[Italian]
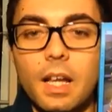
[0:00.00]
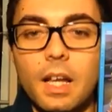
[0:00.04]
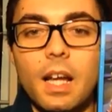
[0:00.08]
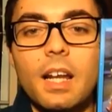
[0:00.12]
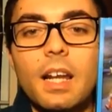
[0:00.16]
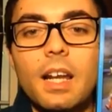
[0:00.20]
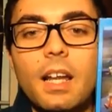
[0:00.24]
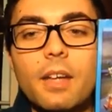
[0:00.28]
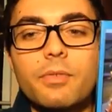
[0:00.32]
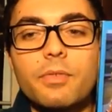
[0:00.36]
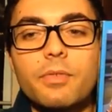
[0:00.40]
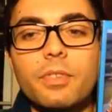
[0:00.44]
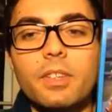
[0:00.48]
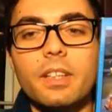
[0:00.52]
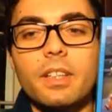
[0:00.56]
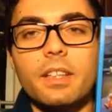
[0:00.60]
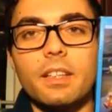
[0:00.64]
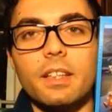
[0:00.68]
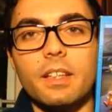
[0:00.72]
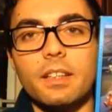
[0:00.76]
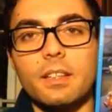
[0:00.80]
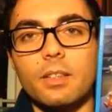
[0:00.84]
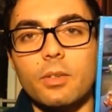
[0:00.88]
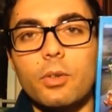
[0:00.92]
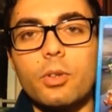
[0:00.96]
Alla
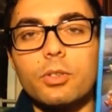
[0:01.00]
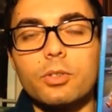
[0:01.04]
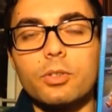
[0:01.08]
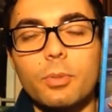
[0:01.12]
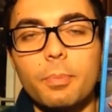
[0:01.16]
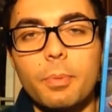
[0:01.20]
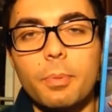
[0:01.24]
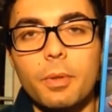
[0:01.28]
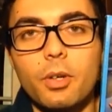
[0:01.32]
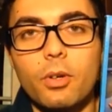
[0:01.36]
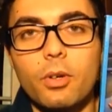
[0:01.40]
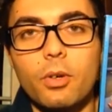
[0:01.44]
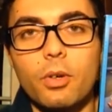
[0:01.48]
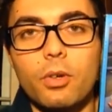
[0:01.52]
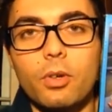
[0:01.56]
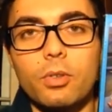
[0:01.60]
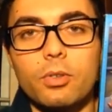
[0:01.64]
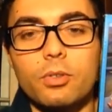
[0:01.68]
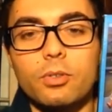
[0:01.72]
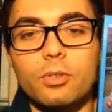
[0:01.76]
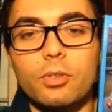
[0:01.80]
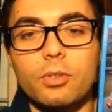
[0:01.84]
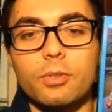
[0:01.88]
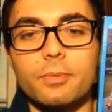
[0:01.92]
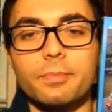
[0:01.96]
fine di questo
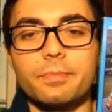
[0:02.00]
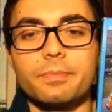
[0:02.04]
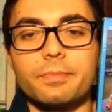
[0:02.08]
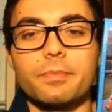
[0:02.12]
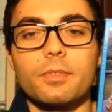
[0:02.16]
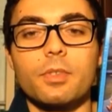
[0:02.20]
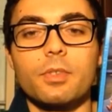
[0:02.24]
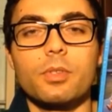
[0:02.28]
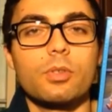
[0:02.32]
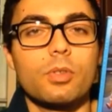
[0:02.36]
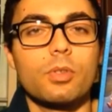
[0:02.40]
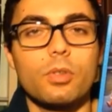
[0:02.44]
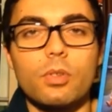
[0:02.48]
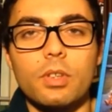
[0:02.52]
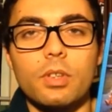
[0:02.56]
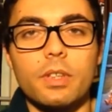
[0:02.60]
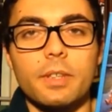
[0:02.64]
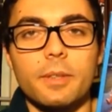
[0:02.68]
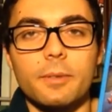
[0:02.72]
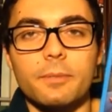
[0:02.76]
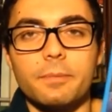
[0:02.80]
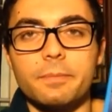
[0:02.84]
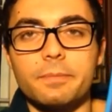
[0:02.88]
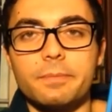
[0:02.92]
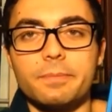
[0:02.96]
percorso sono
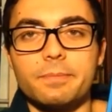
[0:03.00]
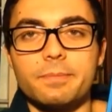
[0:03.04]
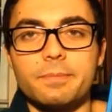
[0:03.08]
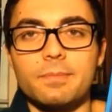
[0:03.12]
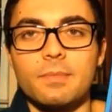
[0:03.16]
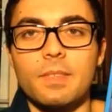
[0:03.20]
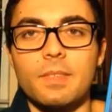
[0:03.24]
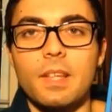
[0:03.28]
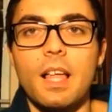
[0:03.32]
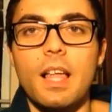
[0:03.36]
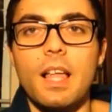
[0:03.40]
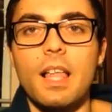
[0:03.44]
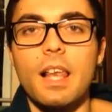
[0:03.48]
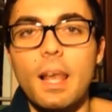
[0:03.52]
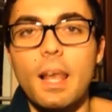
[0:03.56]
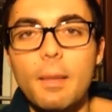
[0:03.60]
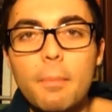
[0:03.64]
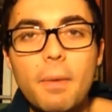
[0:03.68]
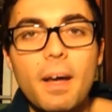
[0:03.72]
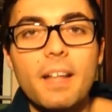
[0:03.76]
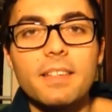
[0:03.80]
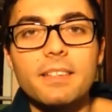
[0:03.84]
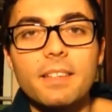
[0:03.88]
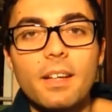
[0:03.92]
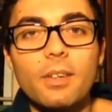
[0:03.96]
lì, la
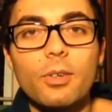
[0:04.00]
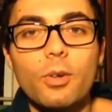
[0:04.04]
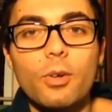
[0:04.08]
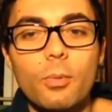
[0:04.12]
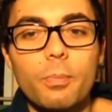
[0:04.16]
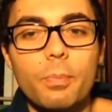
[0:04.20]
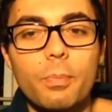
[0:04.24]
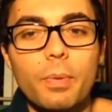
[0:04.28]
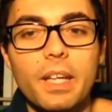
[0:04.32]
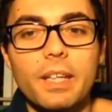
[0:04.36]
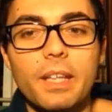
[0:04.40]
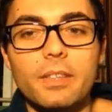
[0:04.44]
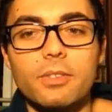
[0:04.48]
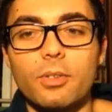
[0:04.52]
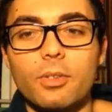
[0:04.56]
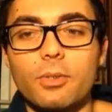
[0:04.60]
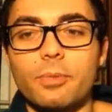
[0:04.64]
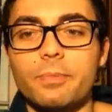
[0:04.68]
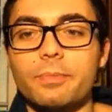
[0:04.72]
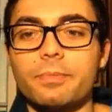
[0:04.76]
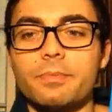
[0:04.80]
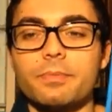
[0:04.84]
banda al completo